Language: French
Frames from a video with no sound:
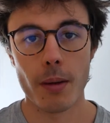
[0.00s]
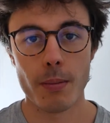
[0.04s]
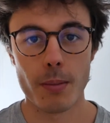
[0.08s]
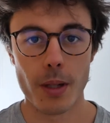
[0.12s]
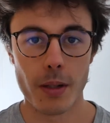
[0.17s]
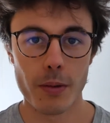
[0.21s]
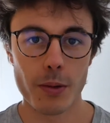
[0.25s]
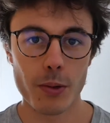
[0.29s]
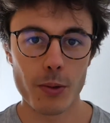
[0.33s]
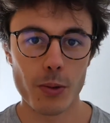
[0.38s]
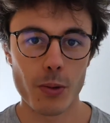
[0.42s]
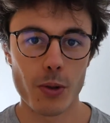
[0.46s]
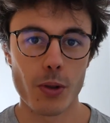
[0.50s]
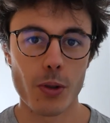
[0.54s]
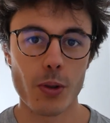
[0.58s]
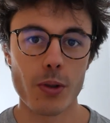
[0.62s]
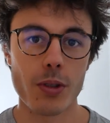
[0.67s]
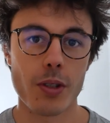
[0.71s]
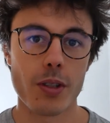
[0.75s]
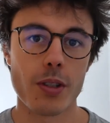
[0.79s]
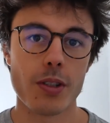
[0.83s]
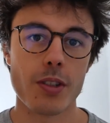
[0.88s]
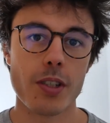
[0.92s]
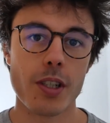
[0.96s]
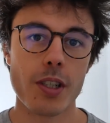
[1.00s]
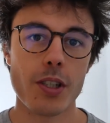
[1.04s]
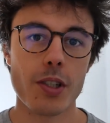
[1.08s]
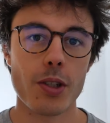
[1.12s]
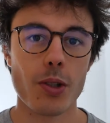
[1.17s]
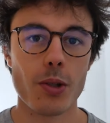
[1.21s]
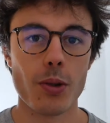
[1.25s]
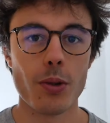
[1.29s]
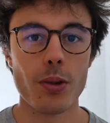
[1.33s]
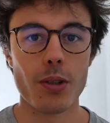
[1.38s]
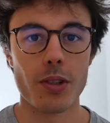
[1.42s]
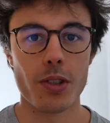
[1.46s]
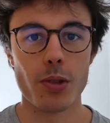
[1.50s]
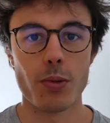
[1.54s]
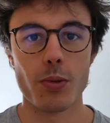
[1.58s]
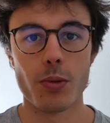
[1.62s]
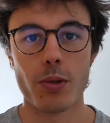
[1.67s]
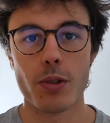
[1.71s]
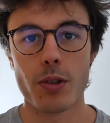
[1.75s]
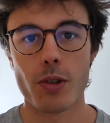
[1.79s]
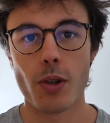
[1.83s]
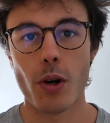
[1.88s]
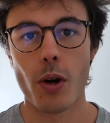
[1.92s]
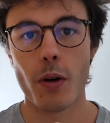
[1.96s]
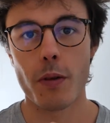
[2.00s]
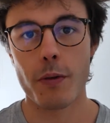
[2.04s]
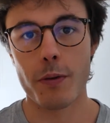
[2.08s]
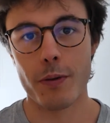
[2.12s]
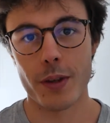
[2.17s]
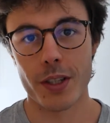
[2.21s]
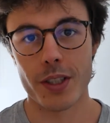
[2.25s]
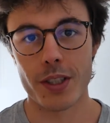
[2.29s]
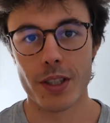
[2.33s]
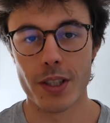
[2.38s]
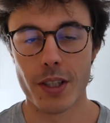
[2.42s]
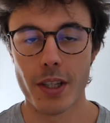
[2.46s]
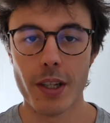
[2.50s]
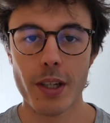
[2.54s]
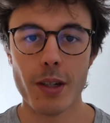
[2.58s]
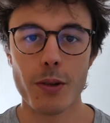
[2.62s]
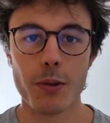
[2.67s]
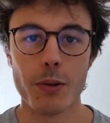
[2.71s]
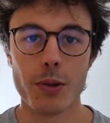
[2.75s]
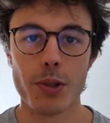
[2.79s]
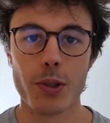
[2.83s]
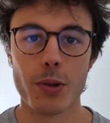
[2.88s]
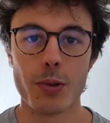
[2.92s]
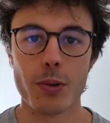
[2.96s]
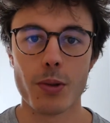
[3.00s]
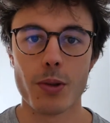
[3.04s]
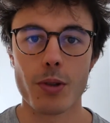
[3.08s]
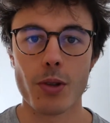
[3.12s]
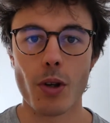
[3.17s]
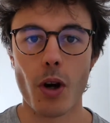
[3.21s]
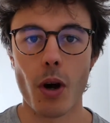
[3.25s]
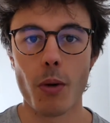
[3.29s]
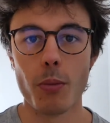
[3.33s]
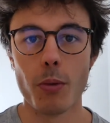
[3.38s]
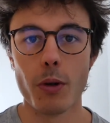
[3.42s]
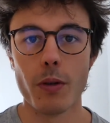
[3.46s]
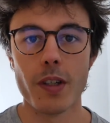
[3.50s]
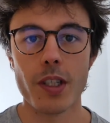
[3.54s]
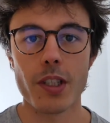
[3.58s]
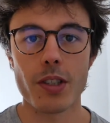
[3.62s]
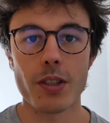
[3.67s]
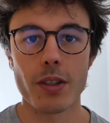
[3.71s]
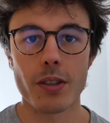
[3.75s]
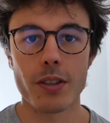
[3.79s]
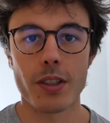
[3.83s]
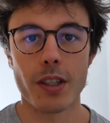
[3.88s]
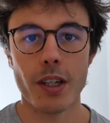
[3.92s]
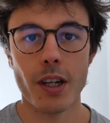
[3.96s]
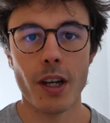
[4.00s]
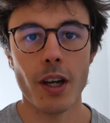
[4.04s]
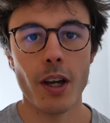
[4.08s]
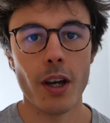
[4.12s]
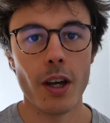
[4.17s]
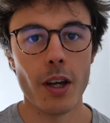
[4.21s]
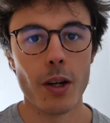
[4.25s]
Mais avant toute chose, sache que si tu te sens fatigué, ou si tu te sens en mauvaise santé,